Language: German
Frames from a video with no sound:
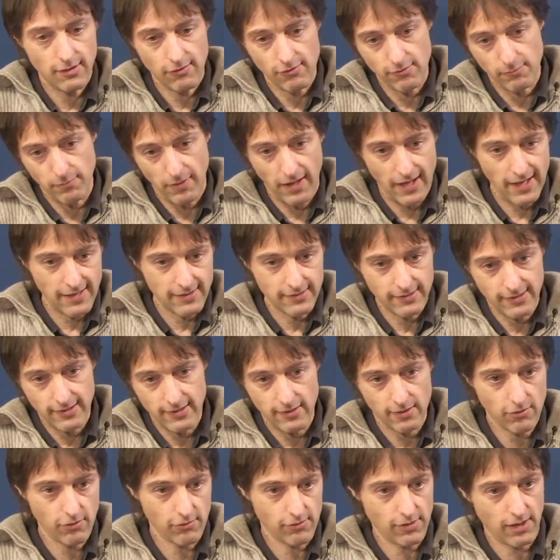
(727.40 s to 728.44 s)
diese beiden
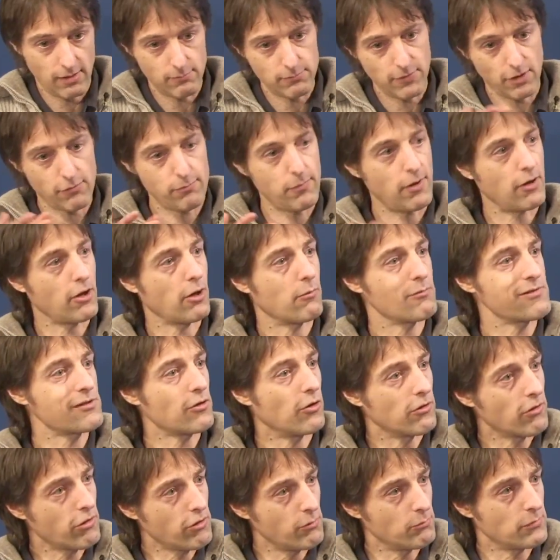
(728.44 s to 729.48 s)
Dinger zusammen, das
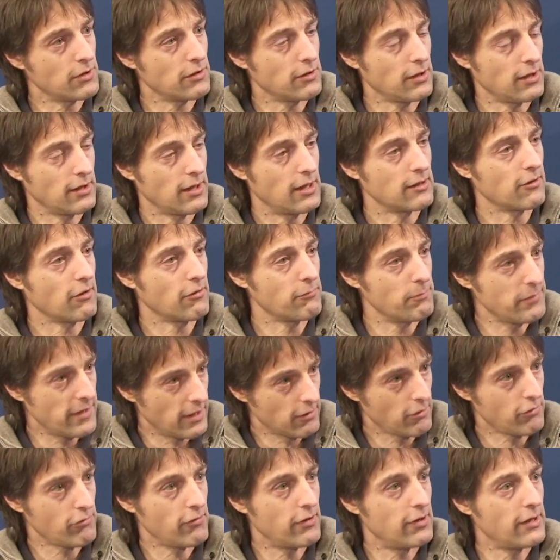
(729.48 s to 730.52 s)
Barium-Strontium-Titanat ist
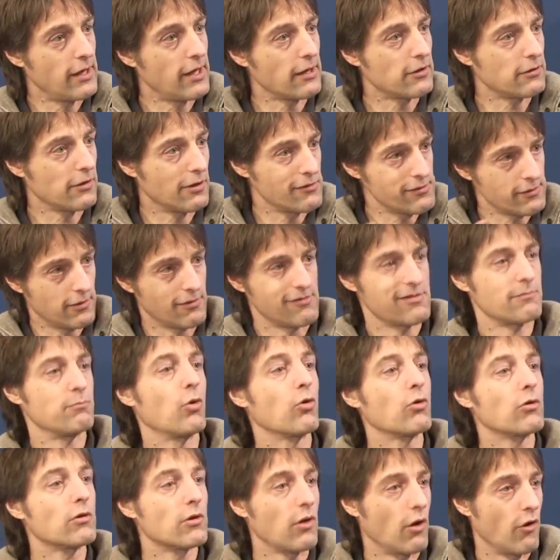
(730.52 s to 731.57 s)
piezoelektrisch, das
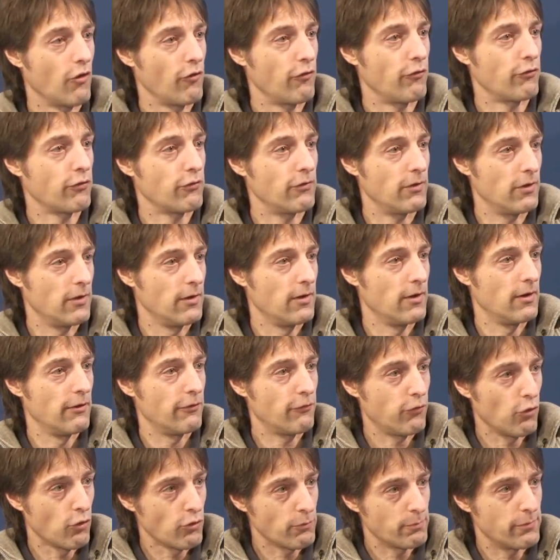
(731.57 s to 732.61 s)
spuckt auf
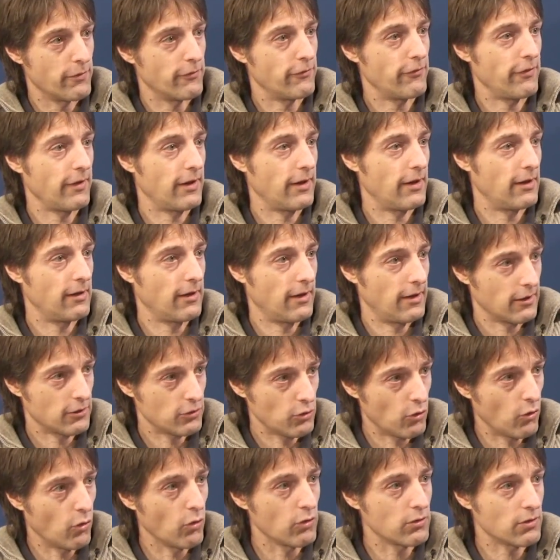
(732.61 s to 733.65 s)
Funkbefehl
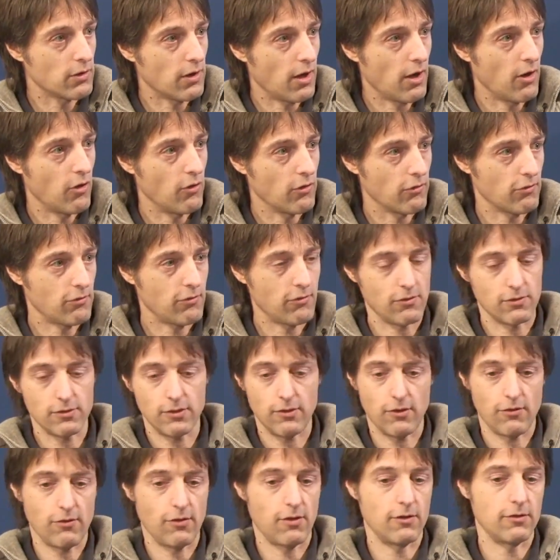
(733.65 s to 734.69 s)
Elektronen aus
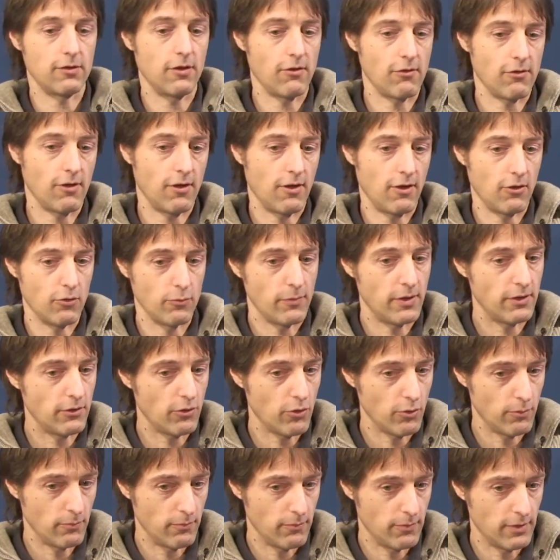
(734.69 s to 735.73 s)
und diese, diese
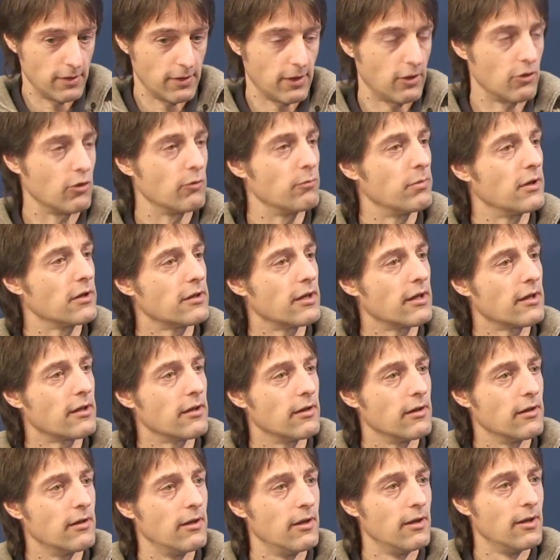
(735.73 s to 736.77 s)

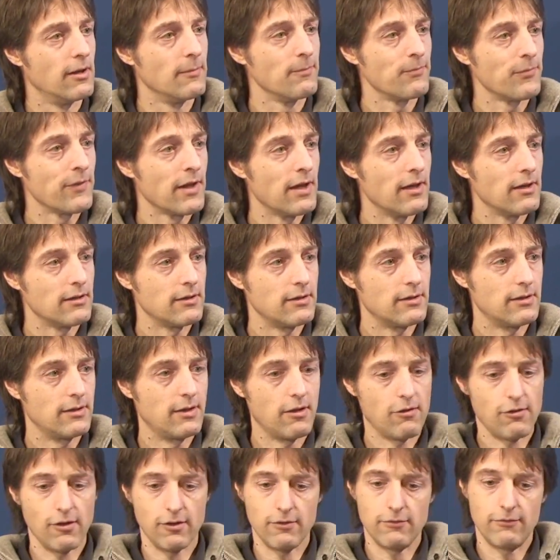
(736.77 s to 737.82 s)
Aluminium-Nanopartikel
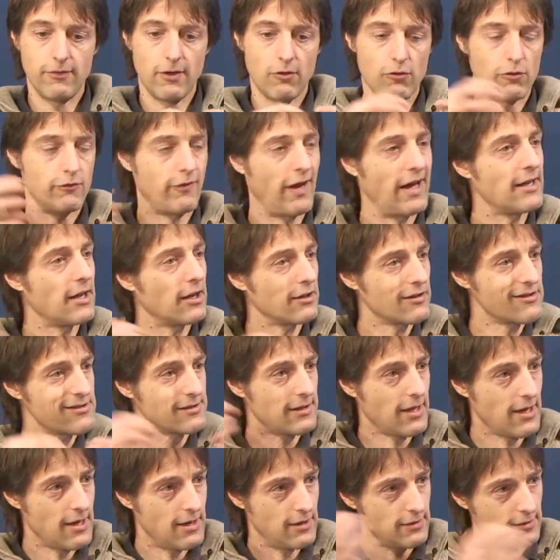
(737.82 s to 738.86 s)
die sind wie so
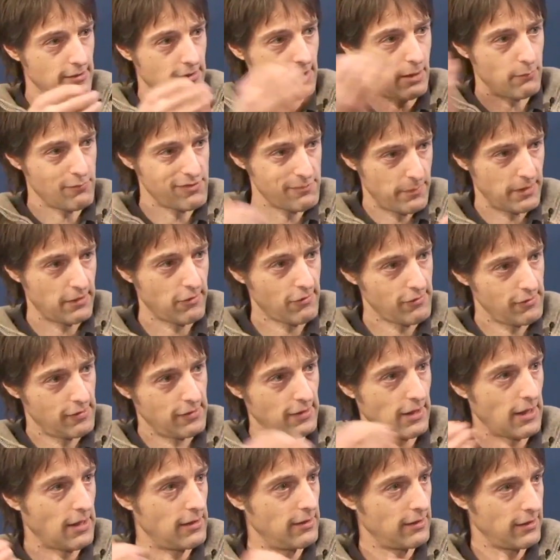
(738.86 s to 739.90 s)
Weihnachtssterne, die haben
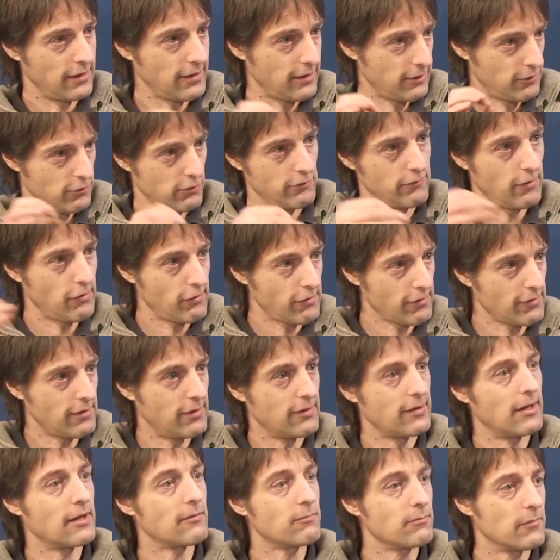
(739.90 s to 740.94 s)
Spitzen in alle Richtungen,
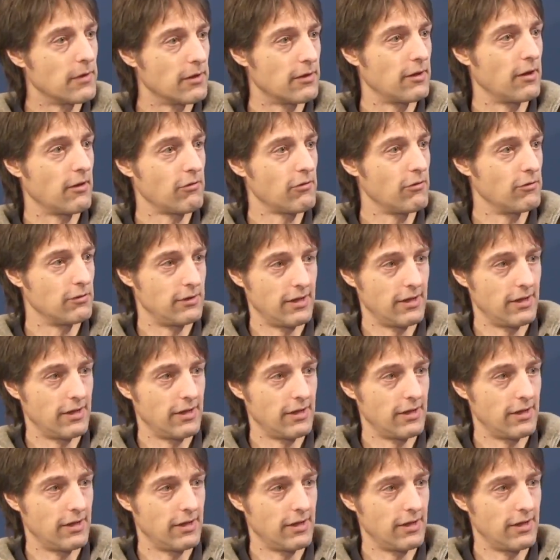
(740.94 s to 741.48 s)
Whisker nennt man das,